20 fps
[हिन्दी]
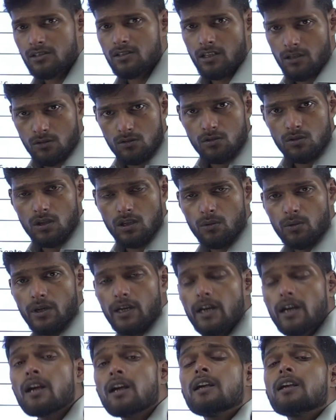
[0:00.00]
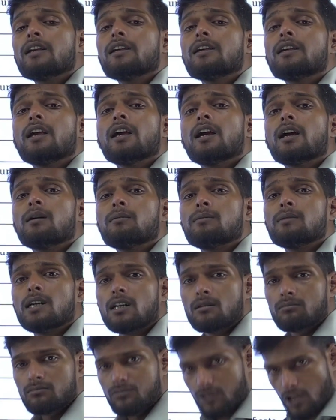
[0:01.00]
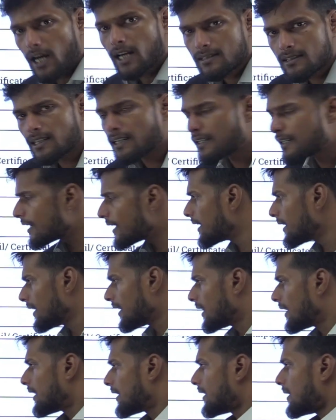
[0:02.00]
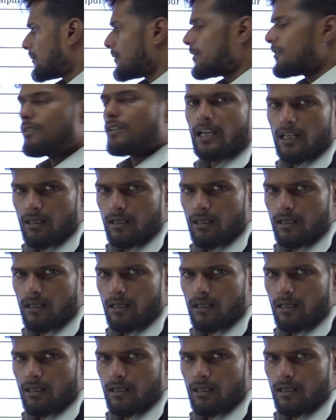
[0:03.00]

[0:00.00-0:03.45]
अनुसुईया हुई के ये चांसलर हैं यहाँ की अभी फ़िलहाल